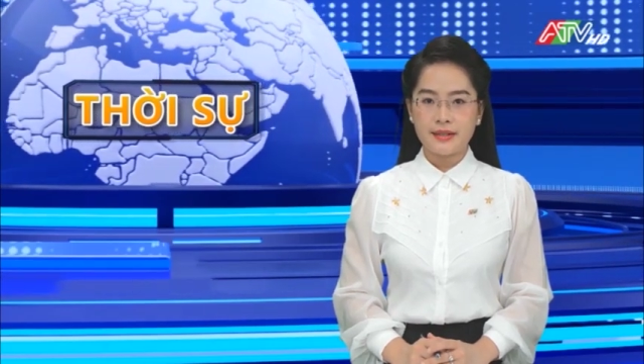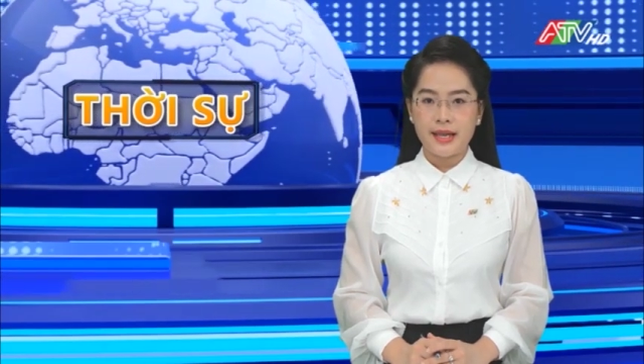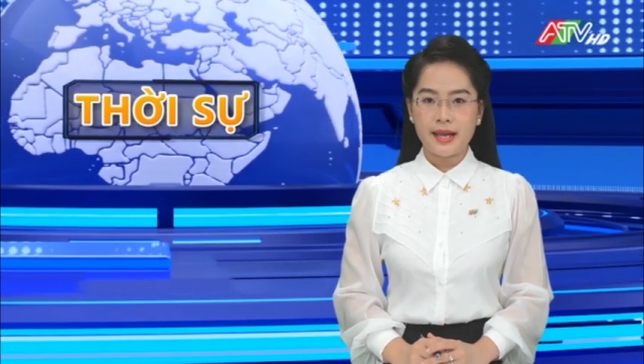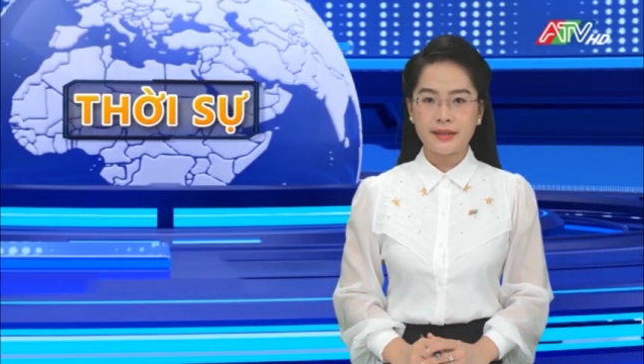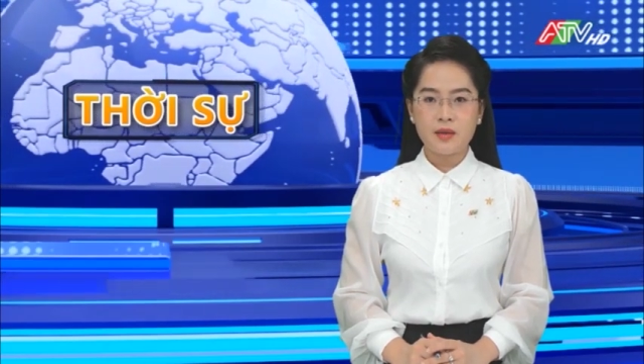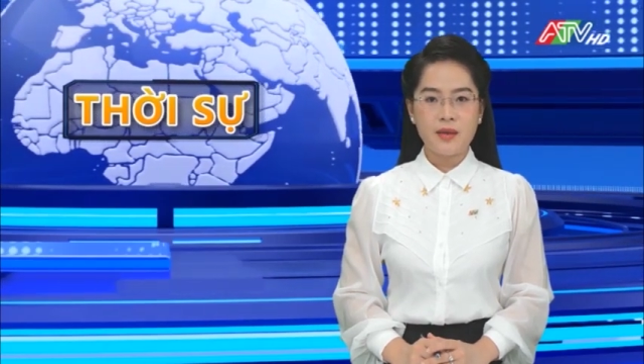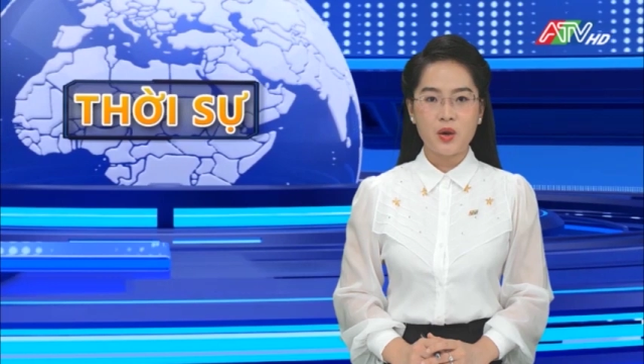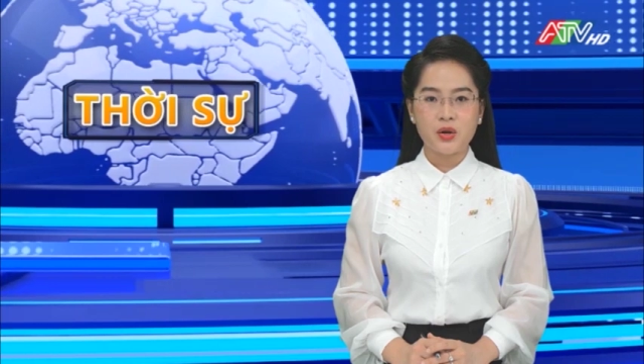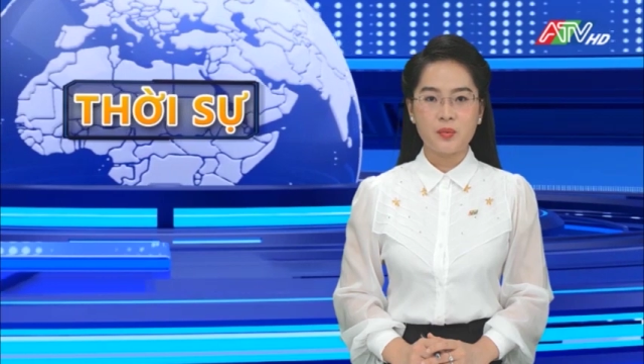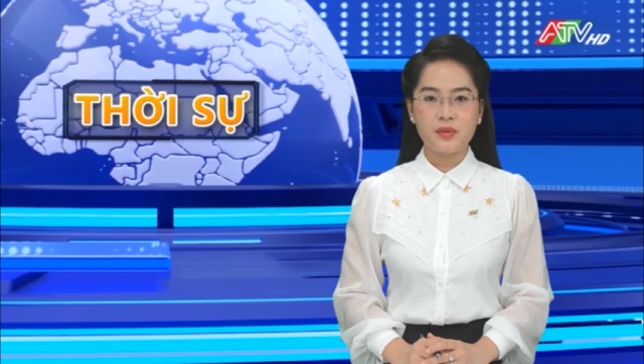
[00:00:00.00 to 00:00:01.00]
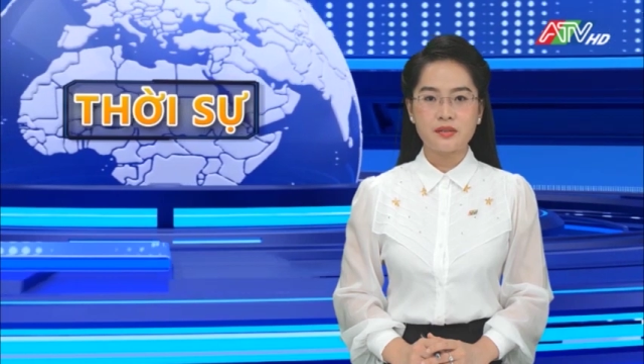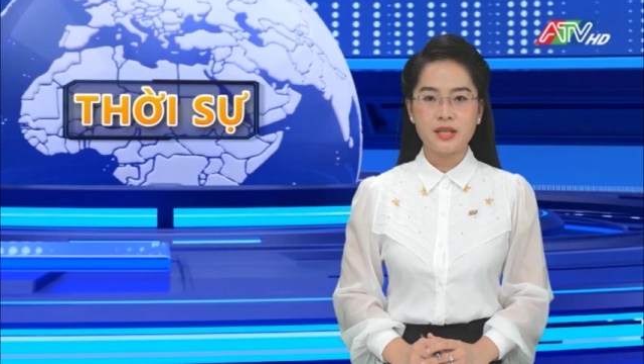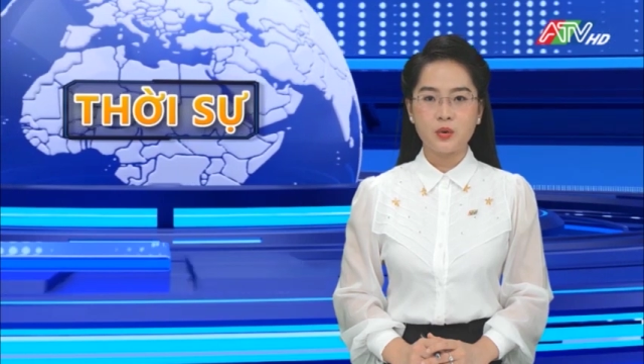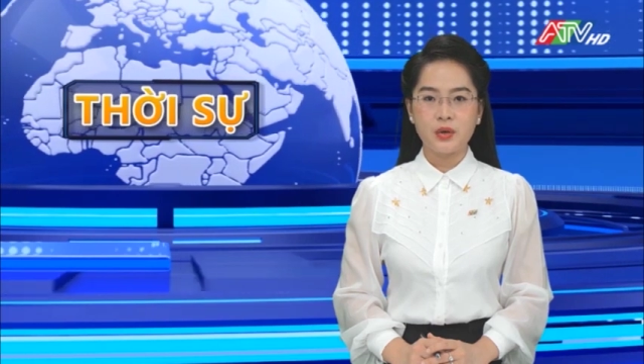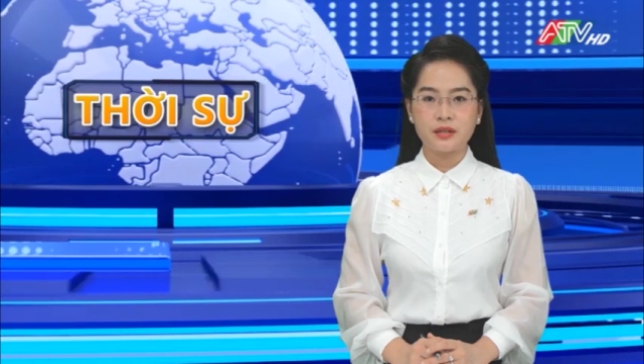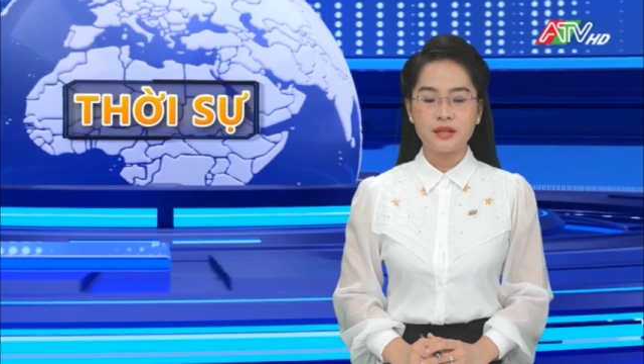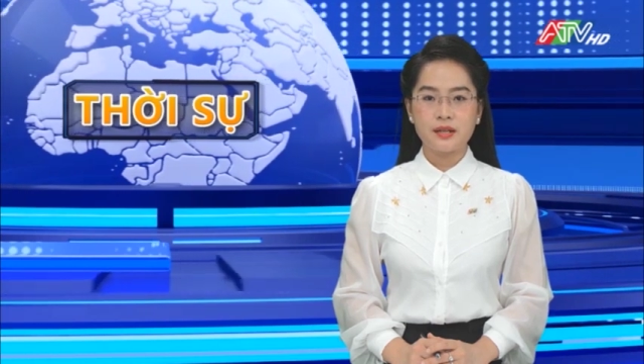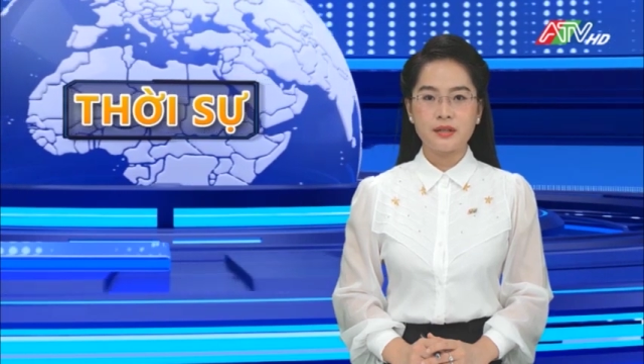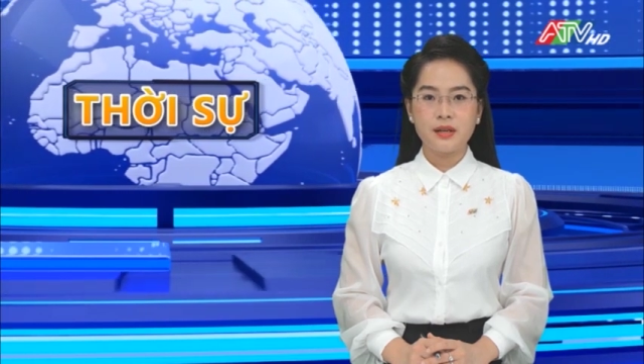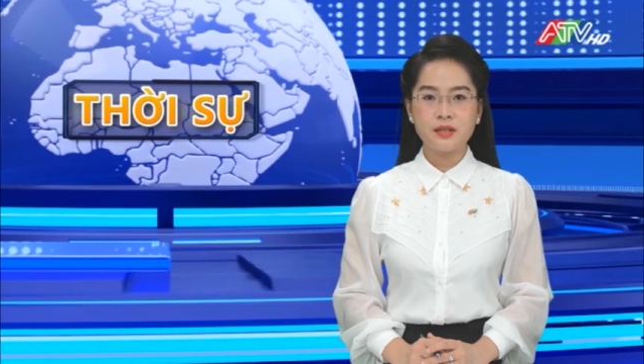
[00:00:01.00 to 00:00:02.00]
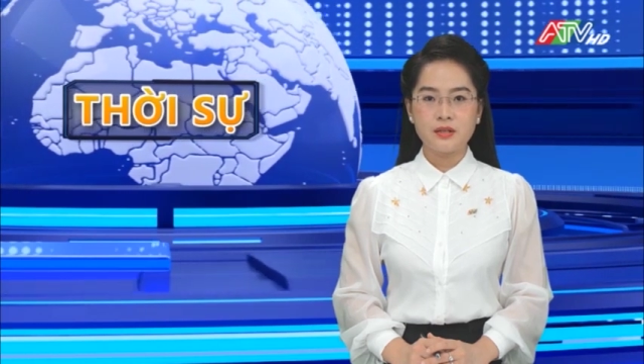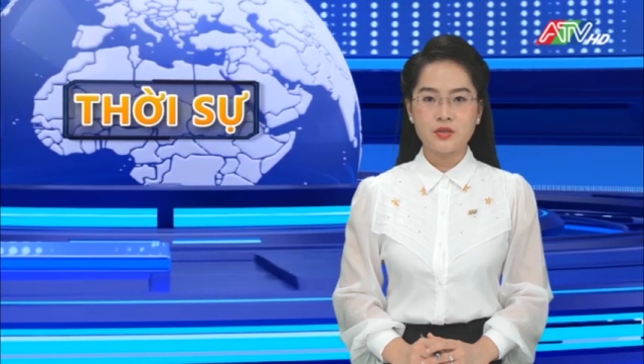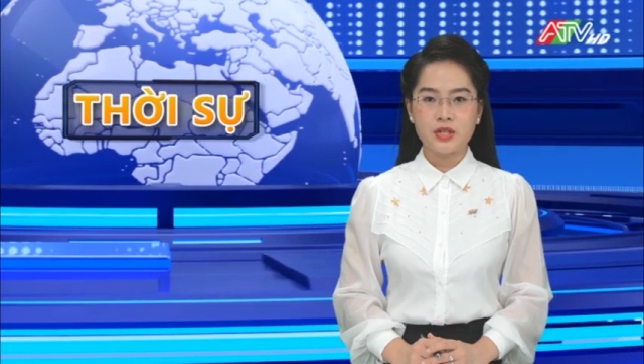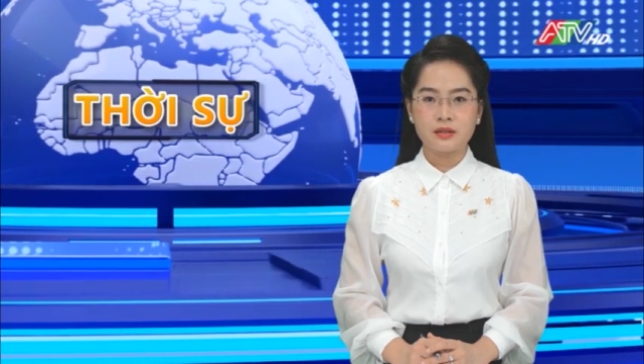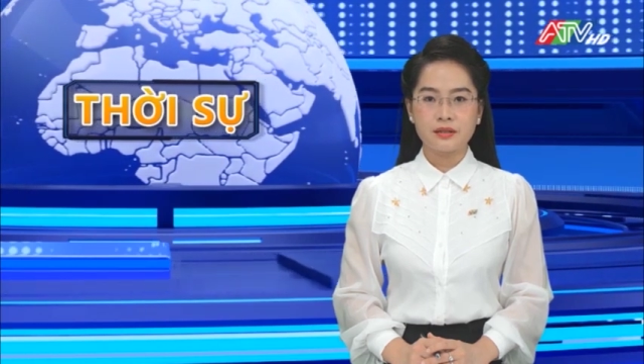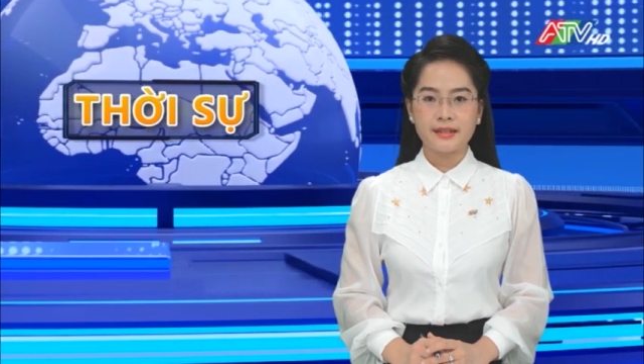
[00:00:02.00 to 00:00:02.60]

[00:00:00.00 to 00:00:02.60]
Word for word: và các ban hội đồng nhân dân quyền với thường trực